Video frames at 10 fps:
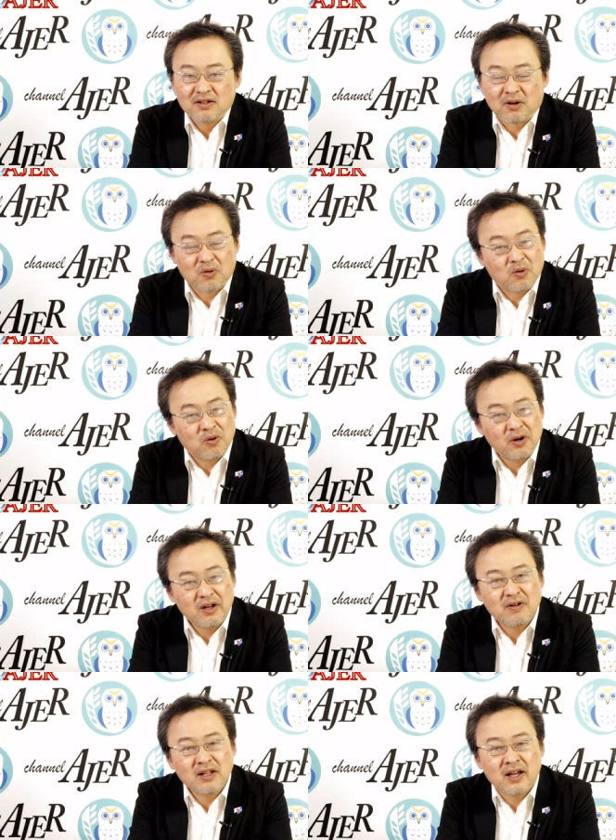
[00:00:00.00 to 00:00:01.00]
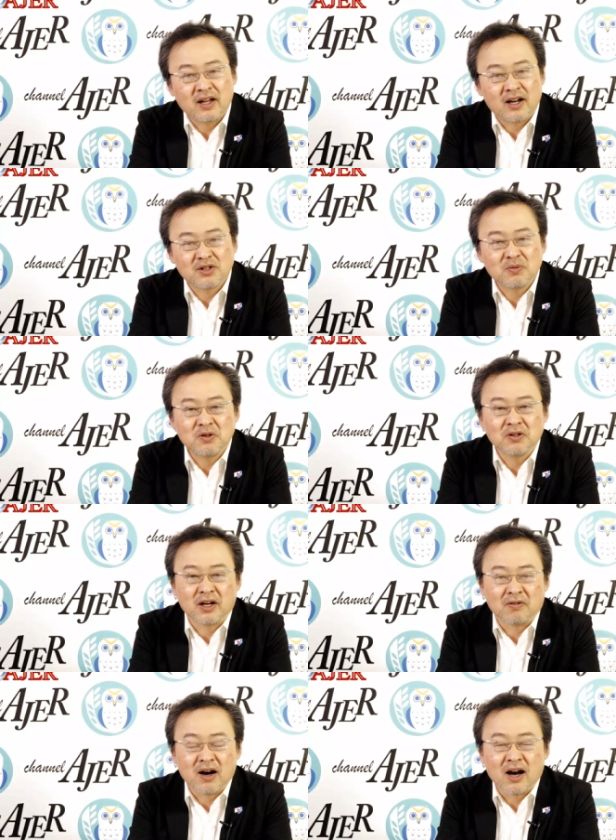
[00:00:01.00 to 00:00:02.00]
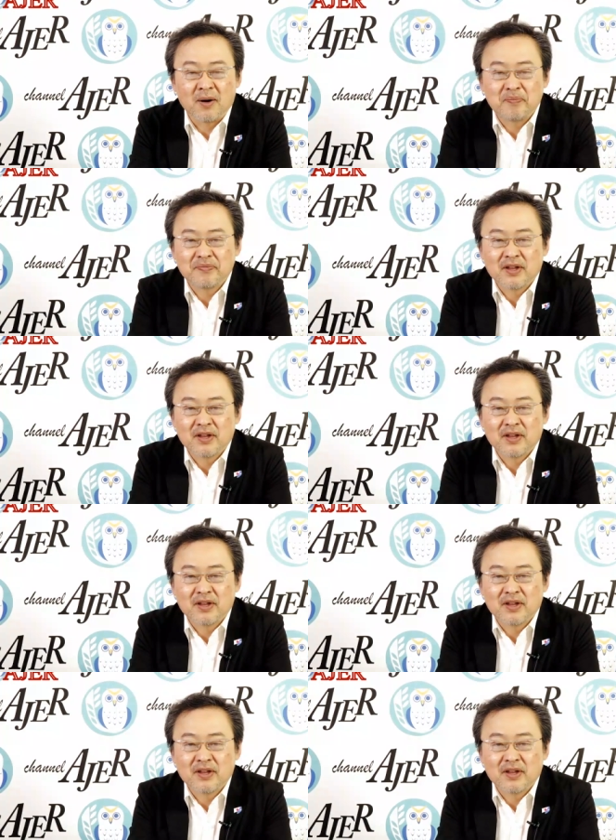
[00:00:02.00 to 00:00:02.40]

でこれはね拉致問題は